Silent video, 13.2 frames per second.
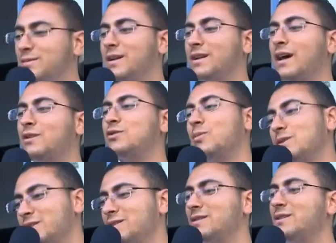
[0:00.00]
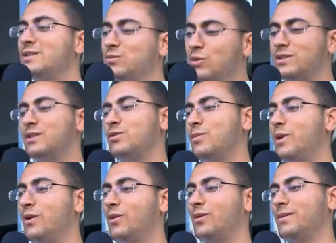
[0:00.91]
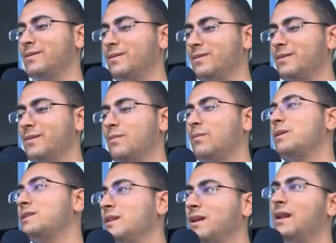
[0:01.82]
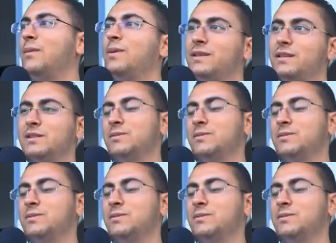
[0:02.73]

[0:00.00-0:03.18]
لازم نقصوا باش نجموا نزيدوا نبيعوا باش العباد